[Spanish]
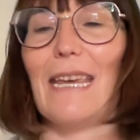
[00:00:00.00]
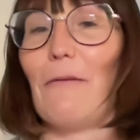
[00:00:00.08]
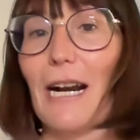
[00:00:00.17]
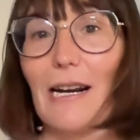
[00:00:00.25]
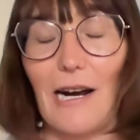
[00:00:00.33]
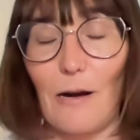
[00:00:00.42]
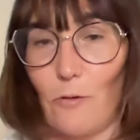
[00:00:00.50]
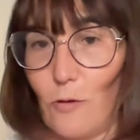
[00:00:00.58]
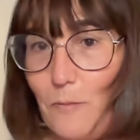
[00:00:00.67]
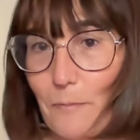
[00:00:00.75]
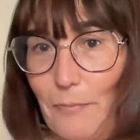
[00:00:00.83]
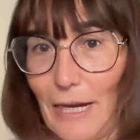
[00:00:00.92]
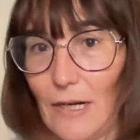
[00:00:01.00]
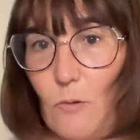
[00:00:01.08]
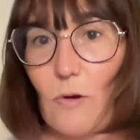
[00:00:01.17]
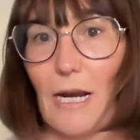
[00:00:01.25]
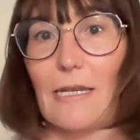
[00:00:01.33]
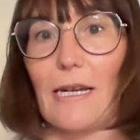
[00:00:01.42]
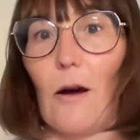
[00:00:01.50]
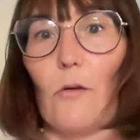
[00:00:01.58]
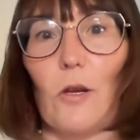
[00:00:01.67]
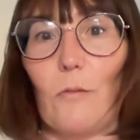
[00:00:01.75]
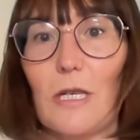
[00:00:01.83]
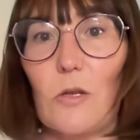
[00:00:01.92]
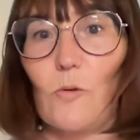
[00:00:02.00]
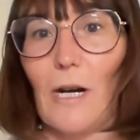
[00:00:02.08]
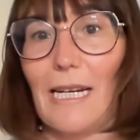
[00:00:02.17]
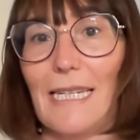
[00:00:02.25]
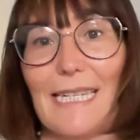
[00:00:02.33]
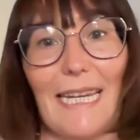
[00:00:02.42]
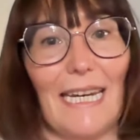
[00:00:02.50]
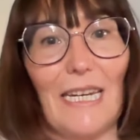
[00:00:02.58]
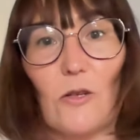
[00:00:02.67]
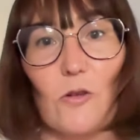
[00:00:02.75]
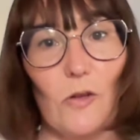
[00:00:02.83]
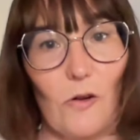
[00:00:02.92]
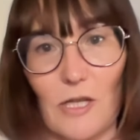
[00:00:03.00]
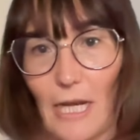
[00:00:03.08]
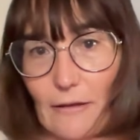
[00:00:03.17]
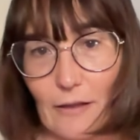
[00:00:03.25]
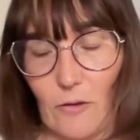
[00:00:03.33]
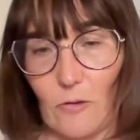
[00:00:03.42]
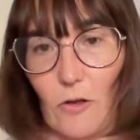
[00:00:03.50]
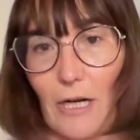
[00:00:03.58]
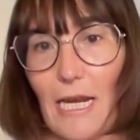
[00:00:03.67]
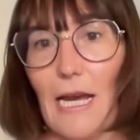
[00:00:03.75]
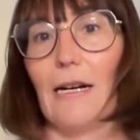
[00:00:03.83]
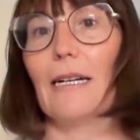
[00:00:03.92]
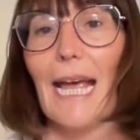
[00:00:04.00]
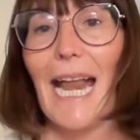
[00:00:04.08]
llevar a cabo películas audiovisuales y no solo esa tecnología.